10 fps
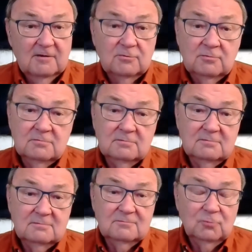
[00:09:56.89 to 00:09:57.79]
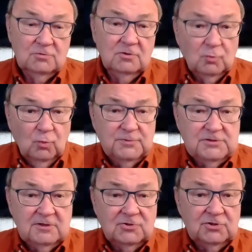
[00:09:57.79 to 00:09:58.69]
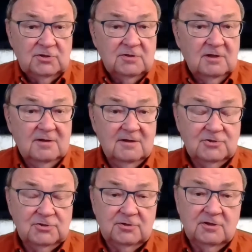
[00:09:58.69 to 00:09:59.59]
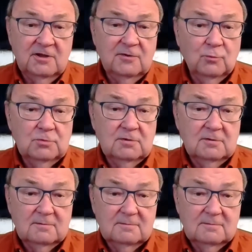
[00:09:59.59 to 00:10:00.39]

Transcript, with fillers: ну, ну это глупость очередная, очередная утка.